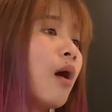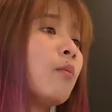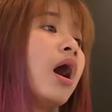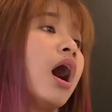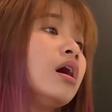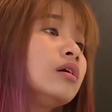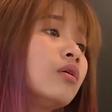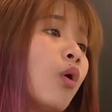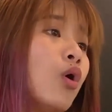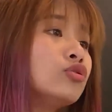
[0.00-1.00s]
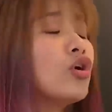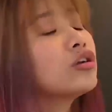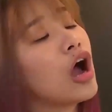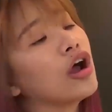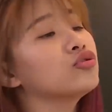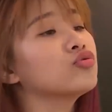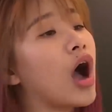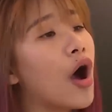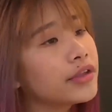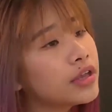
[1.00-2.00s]
không á ủa tôi thích ngồi rồi tôi
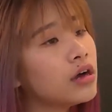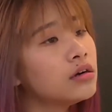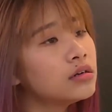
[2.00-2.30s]
ngồi chứ